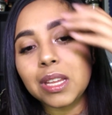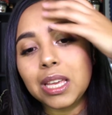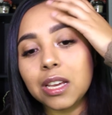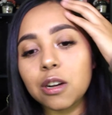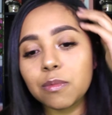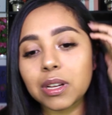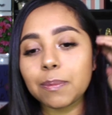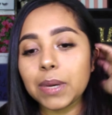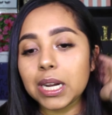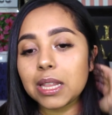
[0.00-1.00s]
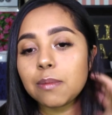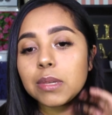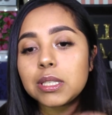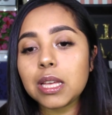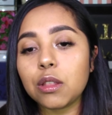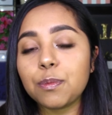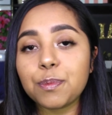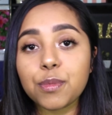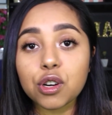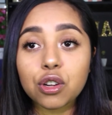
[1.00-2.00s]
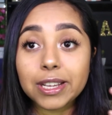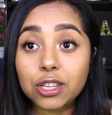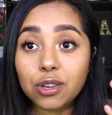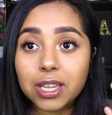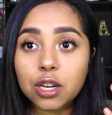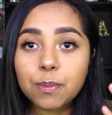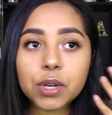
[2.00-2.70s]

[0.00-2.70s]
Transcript: y como que pagar demasiado por lo que yo quiero,